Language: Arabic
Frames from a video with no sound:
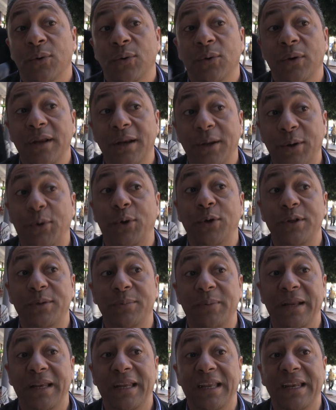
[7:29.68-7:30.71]
وانا كنت
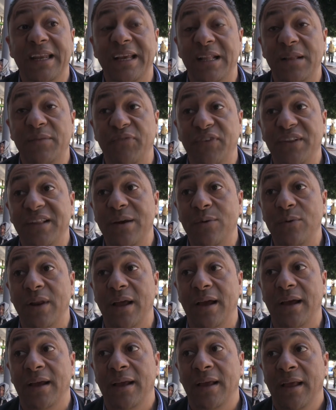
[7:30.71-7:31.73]
معناه نخدم في
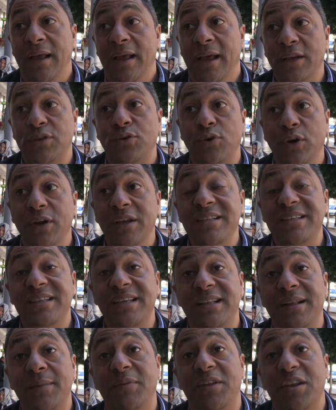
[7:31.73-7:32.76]
الدوله اسكو انت
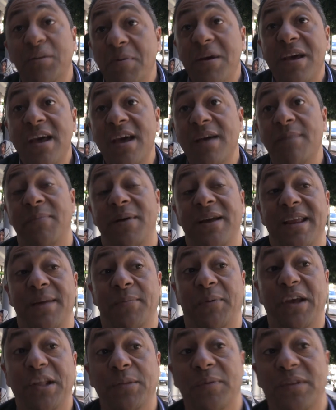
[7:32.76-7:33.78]
تبتباها معناها
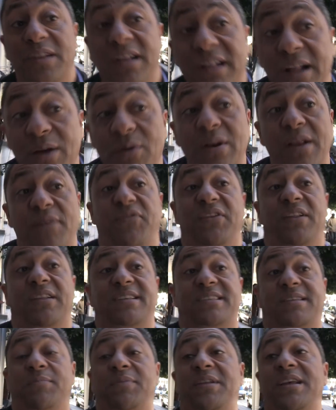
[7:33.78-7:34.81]
بخدمه الدوله في
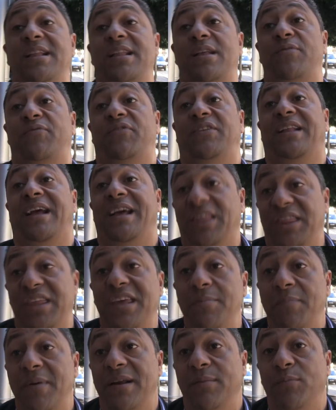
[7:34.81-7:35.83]
استبدادها وفي
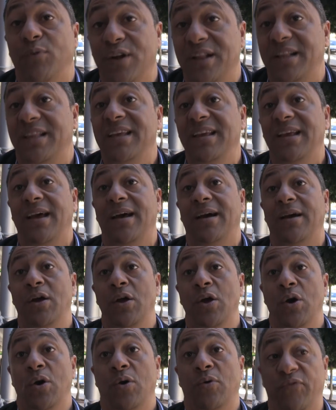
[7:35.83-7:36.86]
تعذيبها لمواطنيها
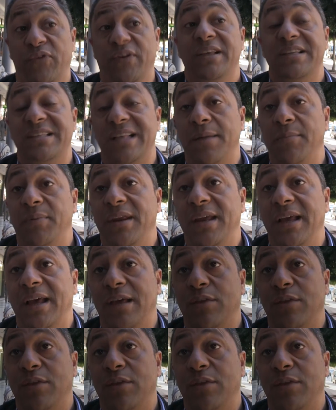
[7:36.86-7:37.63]
وفي الناس الابرياء